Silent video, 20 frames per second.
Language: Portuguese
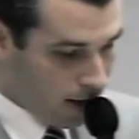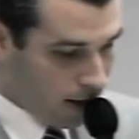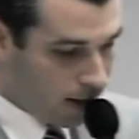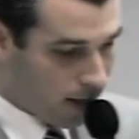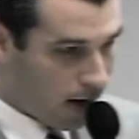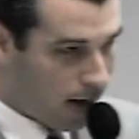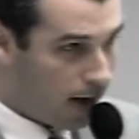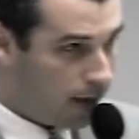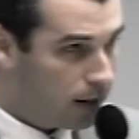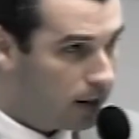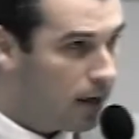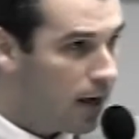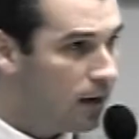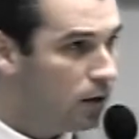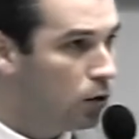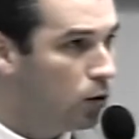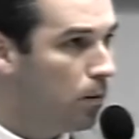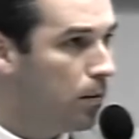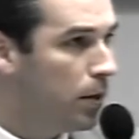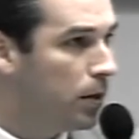E na
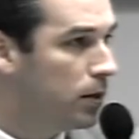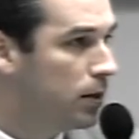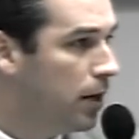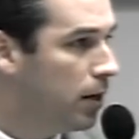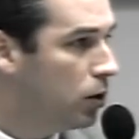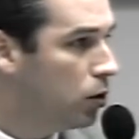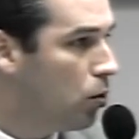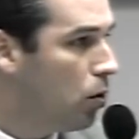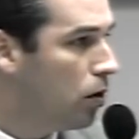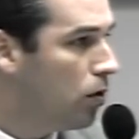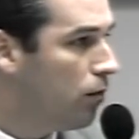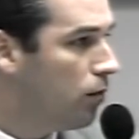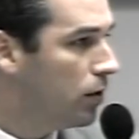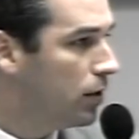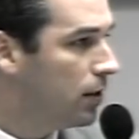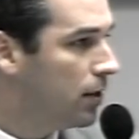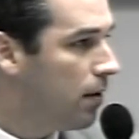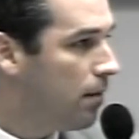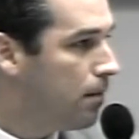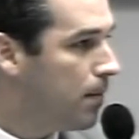realidade, senhor presidente, quando
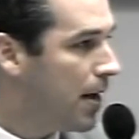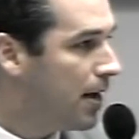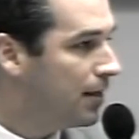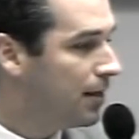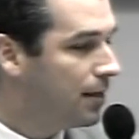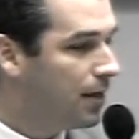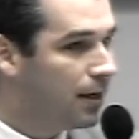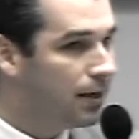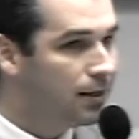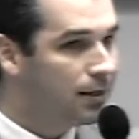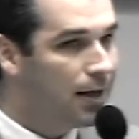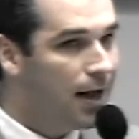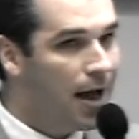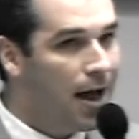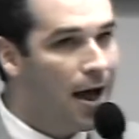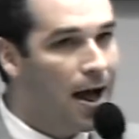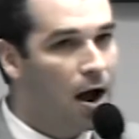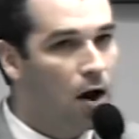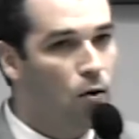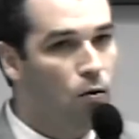você passa a
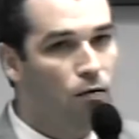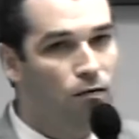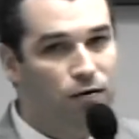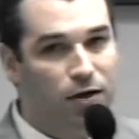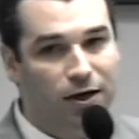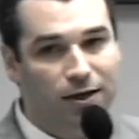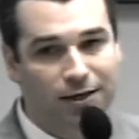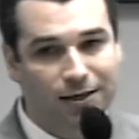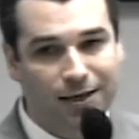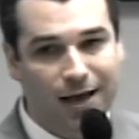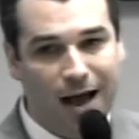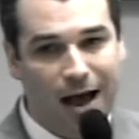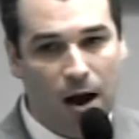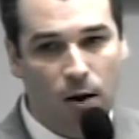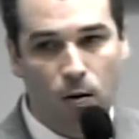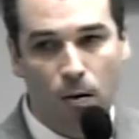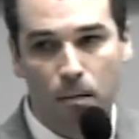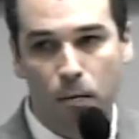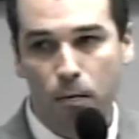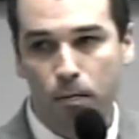andar, conversar
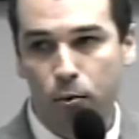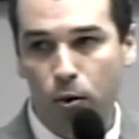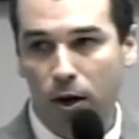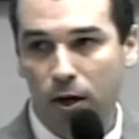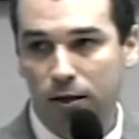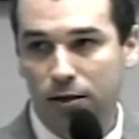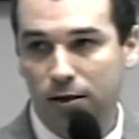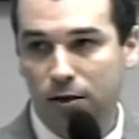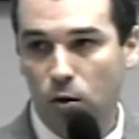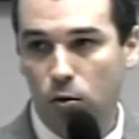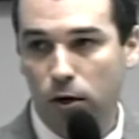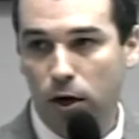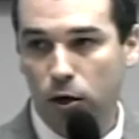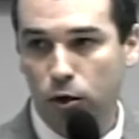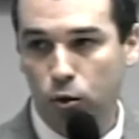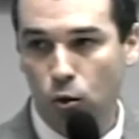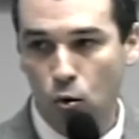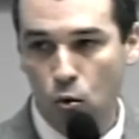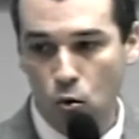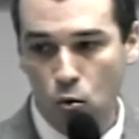com a população
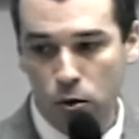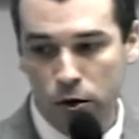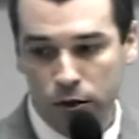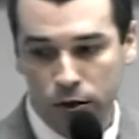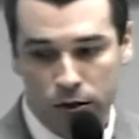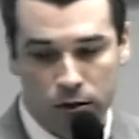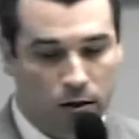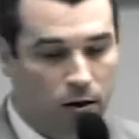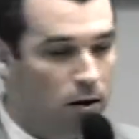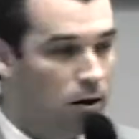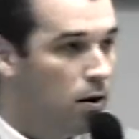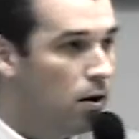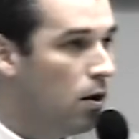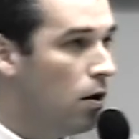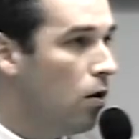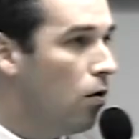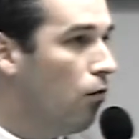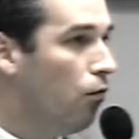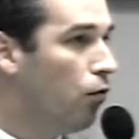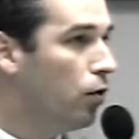nas ruas,
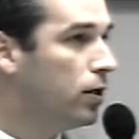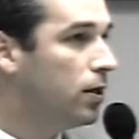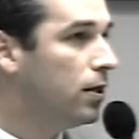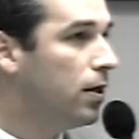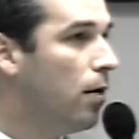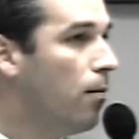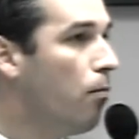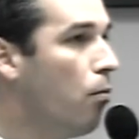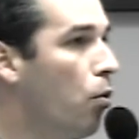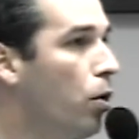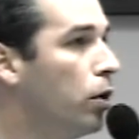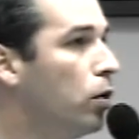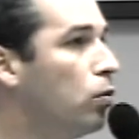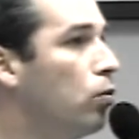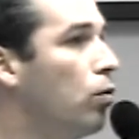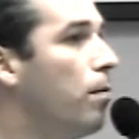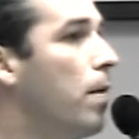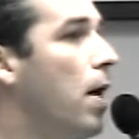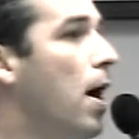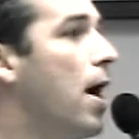você
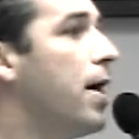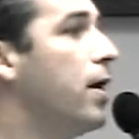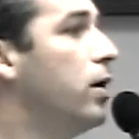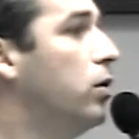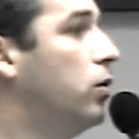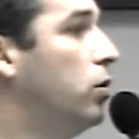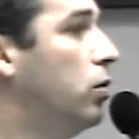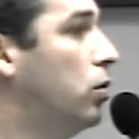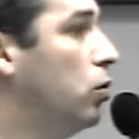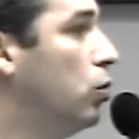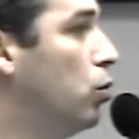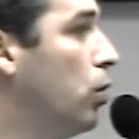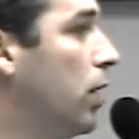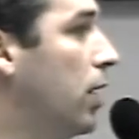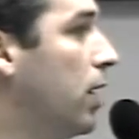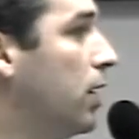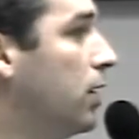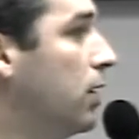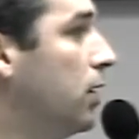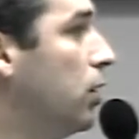muito mais do
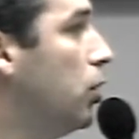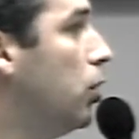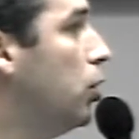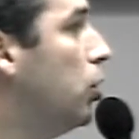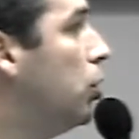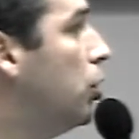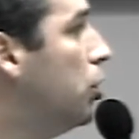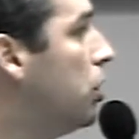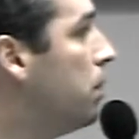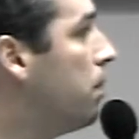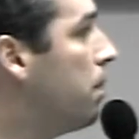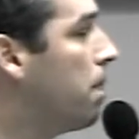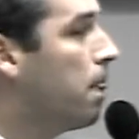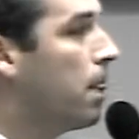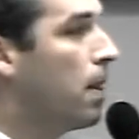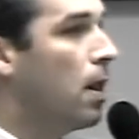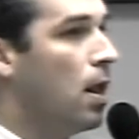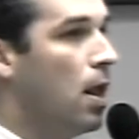que sentir